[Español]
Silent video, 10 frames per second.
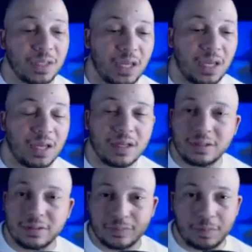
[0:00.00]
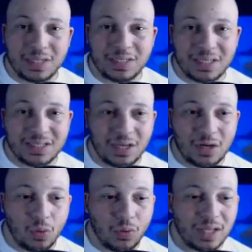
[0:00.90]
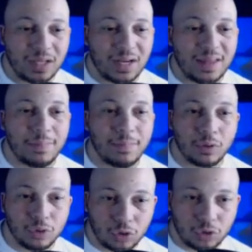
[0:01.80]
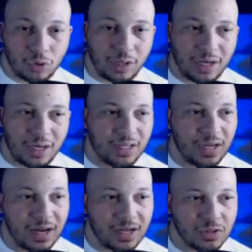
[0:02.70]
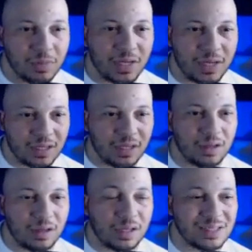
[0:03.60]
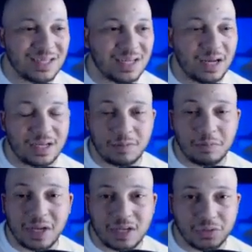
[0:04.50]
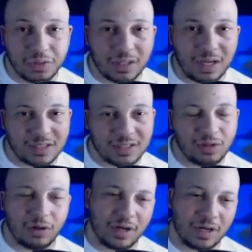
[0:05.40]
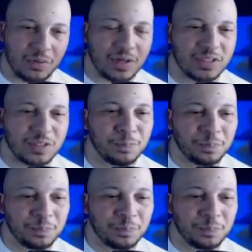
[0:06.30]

Que vas a hacer una entrada por 2 dólares. En este caso, imagínate que, sea, en este mi caso, que tenga 100 dólares, que no es así.